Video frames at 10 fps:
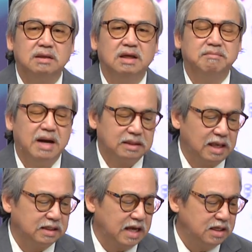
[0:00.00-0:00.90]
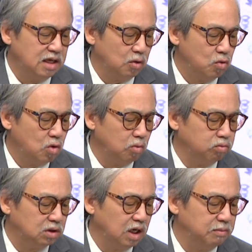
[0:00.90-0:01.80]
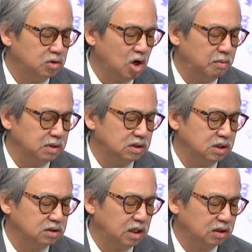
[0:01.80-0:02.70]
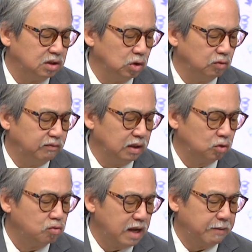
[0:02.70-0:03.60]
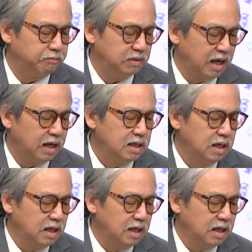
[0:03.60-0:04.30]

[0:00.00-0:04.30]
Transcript: tiền bạc tài sản giờ cuối cùng trời mới cho mình sự thành tựu và tốt đẹp nha.